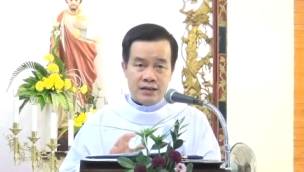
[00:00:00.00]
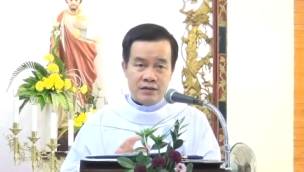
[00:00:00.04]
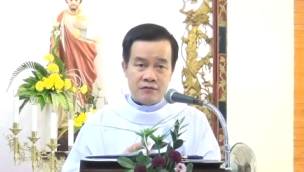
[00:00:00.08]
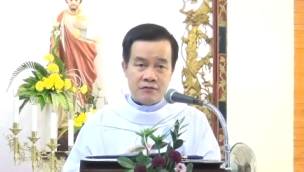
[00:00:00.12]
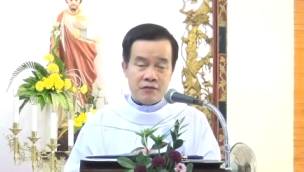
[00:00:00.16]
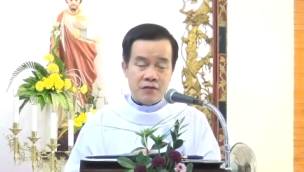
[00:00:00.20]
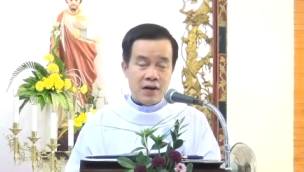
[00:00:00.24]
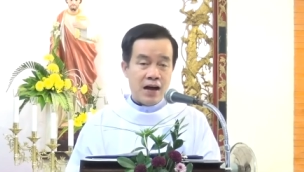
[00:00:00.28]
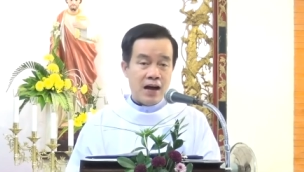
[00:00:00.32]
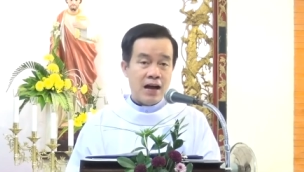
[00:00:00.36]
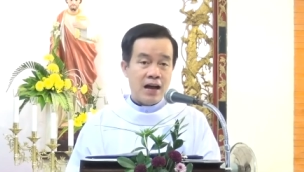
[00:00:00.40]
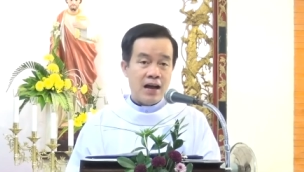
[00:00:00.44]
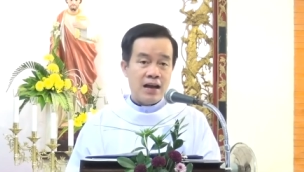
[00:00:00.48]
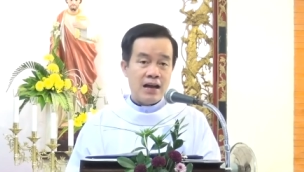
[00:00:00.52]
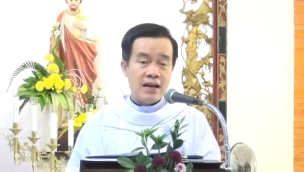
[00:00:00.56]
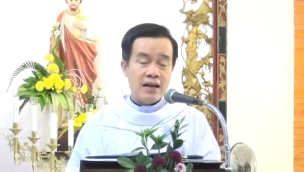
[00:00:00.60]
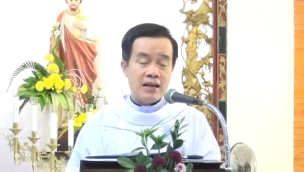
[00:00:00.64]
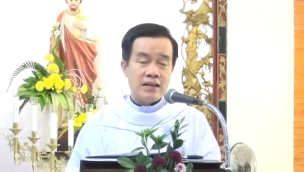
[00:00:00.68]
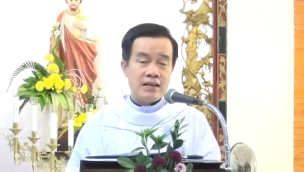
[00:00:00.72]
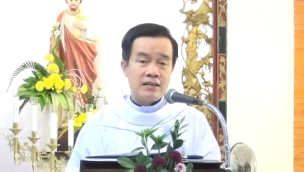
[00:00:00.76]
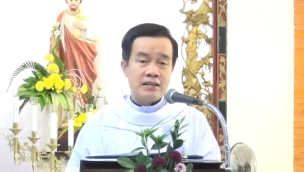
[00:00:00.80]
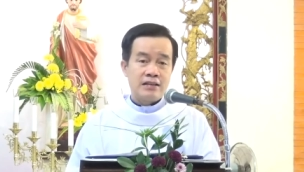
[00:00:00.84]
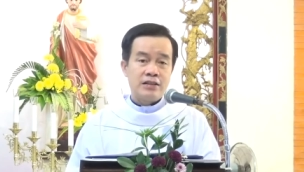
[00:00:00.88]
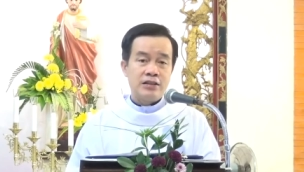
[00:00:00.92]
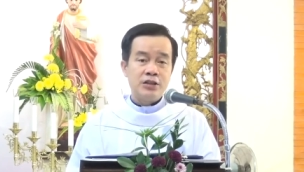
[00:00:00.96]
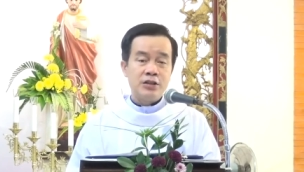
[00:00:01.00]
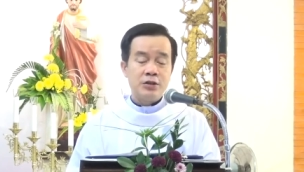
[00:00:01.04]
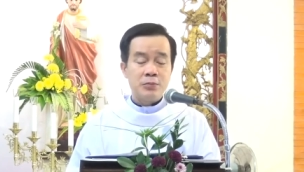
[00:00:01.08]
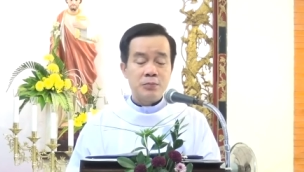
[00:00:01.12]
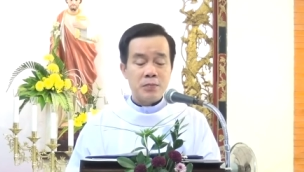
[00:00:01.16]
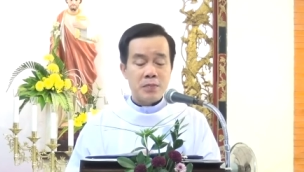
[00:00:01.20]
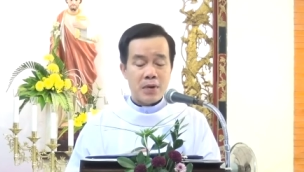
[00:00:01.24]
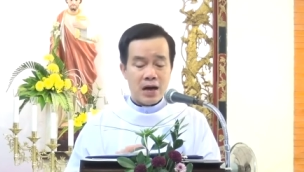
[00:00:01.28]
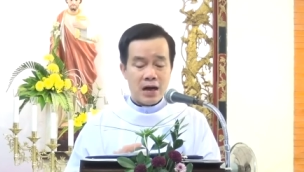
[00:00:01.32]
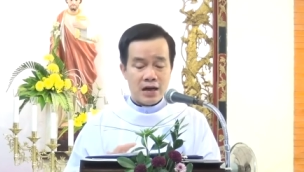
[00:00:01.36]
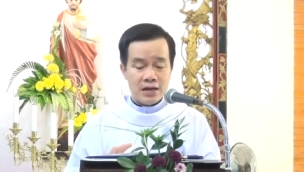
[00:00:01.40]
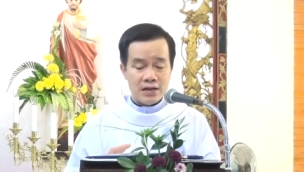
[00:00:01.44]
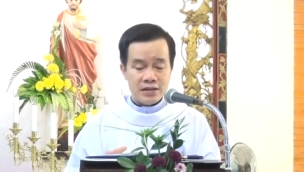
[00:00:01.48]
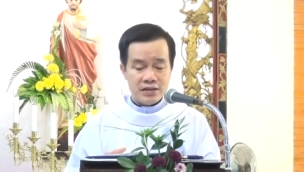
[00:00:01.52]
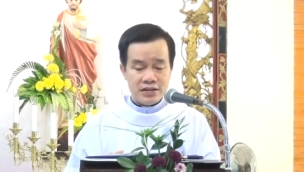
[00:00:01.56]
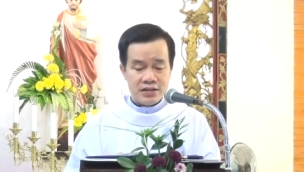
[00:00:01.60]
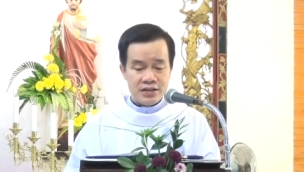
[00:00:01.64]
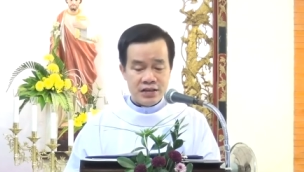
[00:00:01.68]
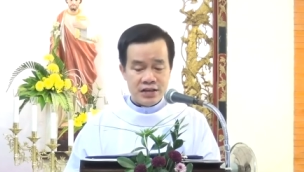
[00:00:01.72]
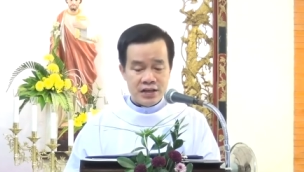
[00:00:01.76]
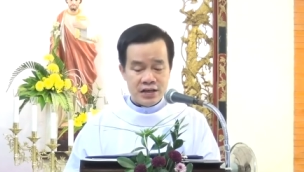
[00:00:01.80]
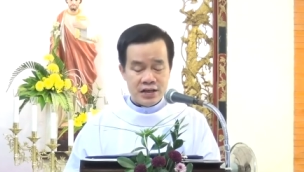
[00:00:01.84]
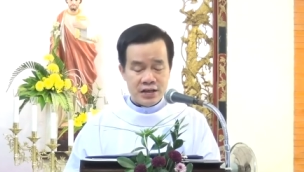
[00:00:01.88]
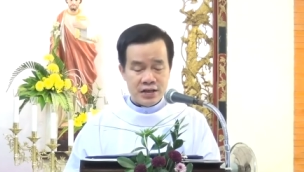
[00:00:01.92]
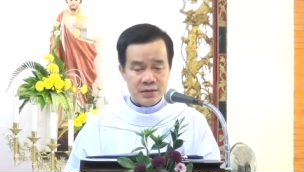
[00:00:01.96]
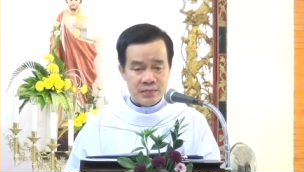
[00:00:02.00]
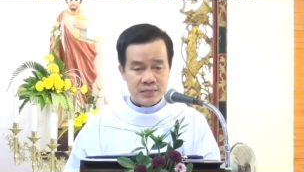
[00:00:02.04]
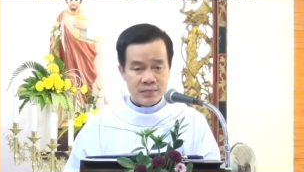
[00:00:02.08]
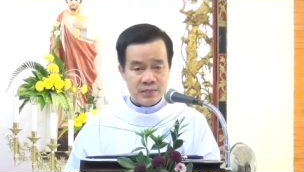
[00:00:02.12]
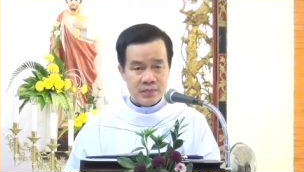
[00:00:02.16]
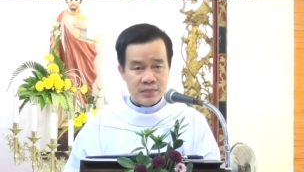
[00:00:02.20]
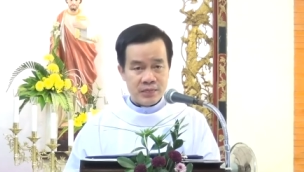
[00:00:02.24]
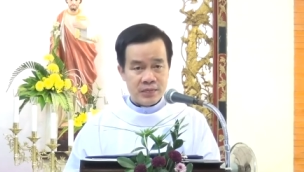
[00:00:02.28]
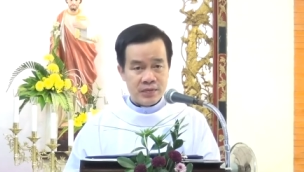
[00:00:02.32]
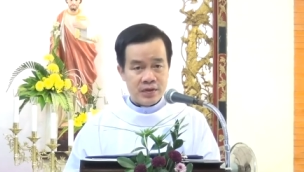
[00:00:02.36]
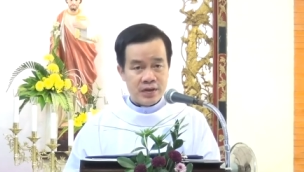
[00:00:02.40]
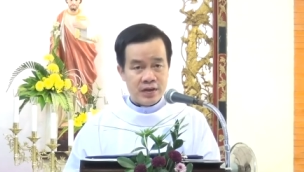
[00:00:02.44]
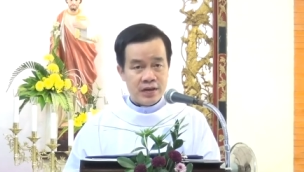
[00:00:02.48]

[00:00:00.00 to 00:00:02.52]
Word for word: và thưa ông bà chị em